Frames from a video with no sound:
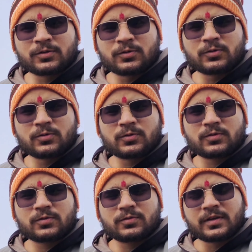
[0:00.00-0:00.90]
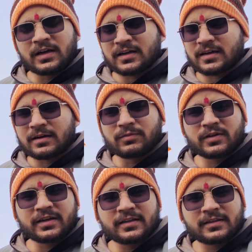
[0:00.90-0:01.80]
तो यहाँ का काम
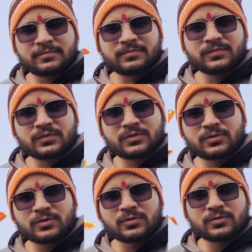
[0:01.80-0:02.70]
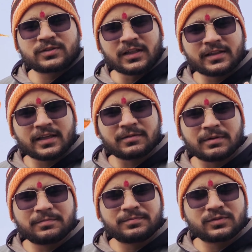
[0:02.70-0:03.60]
हो गया खत्म तो चलते हैं
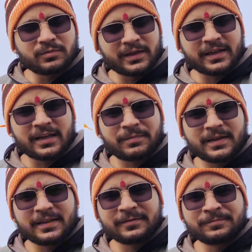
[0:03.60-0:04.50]
अब सुमन के घर पे